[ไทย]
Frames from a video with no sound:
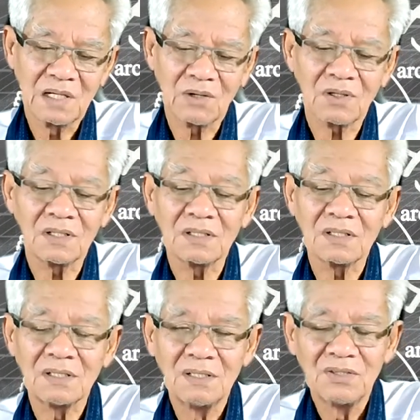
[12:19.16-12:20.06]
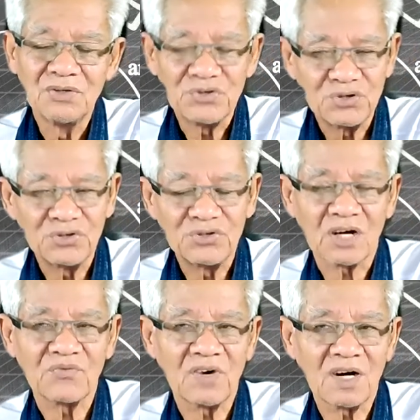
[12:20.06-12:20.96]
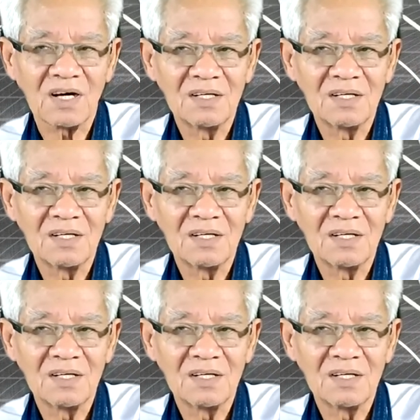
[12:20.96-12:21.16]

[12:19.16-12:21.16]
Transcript: เขาก็เลยยืนยันว่า